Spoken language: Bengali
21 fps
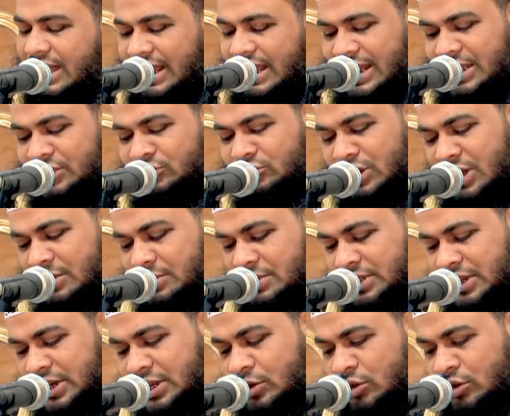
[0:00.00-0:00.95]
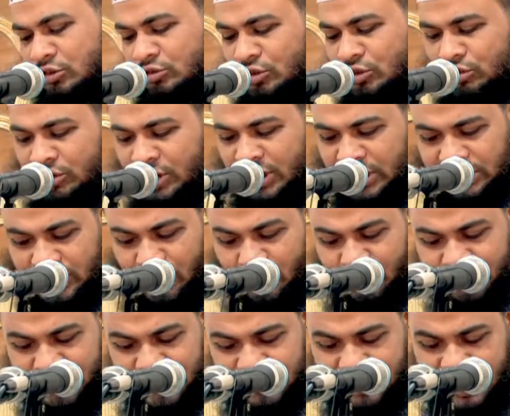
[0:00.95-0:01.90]
আল্লাহ যেন আমাদেরকে অর্জন করার
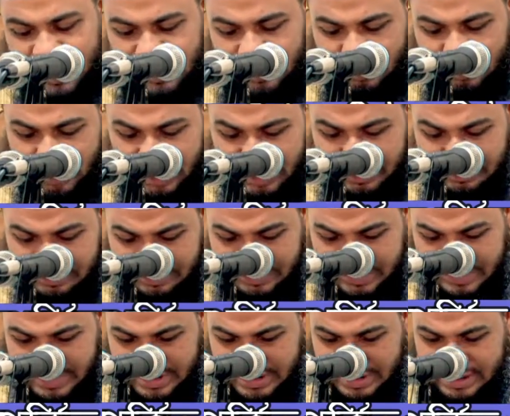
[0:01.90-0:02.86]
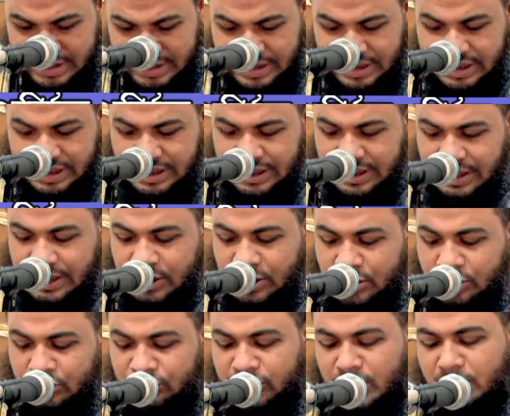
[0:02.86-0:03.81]
তৌফিক দান করেন
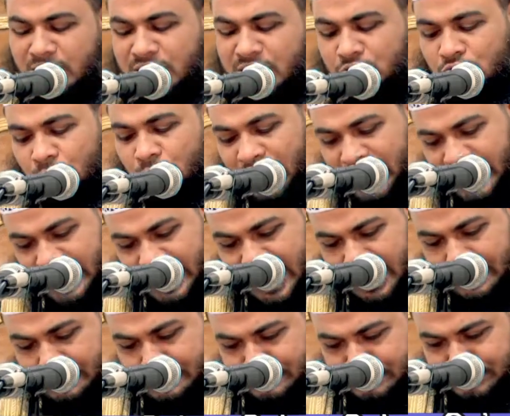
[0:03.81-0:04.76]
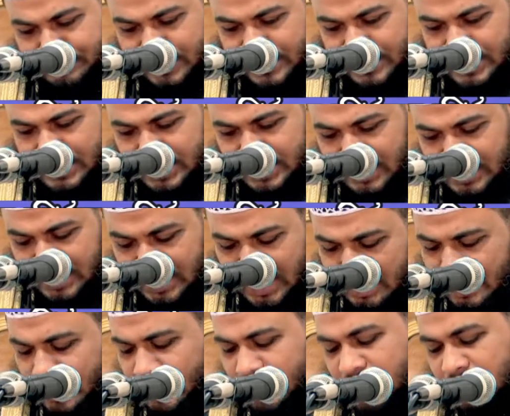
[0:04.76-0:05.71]
সম্মানিত ভাইয়েরা
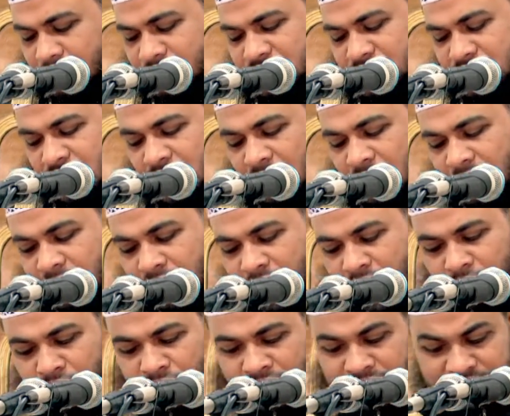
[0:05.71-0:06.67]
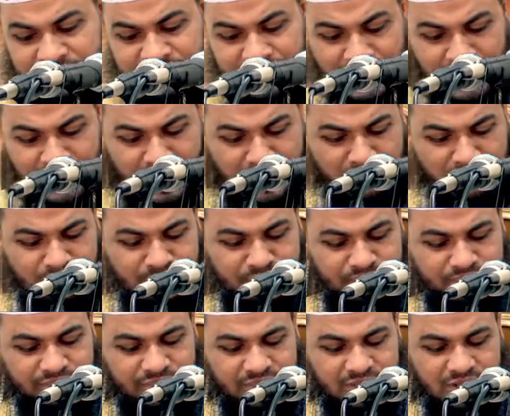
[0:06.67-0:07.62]
নবী করিম সাল্লাহ সাল্লাম
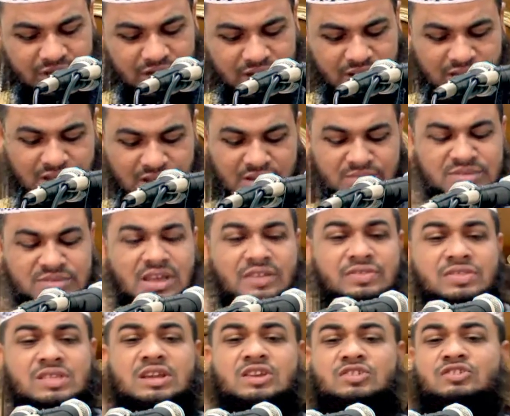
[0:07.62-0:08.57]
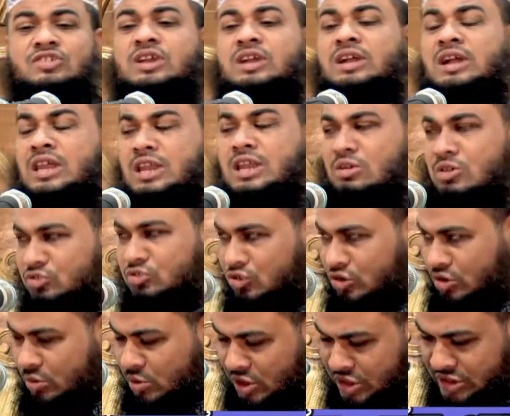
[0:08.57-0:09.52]
রমজান থেকে শিক্ষা নেওয়ার
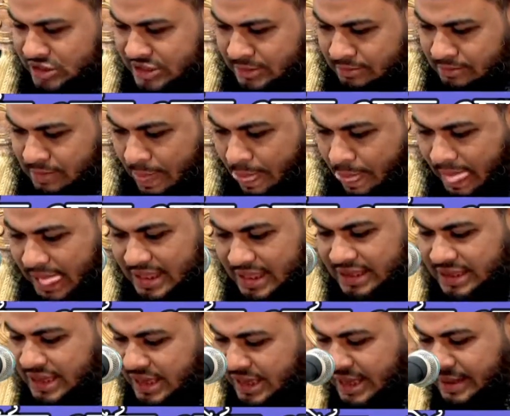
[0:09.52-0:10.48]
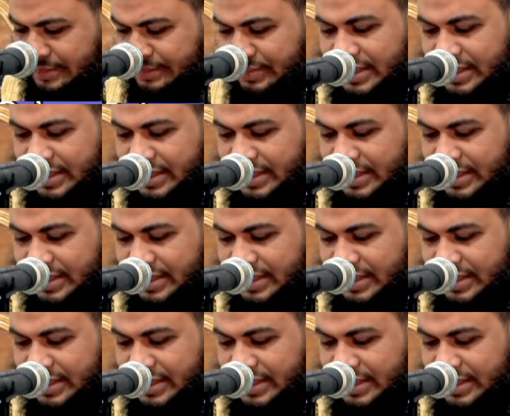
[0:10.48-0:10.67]
জন্য বলেছেন কি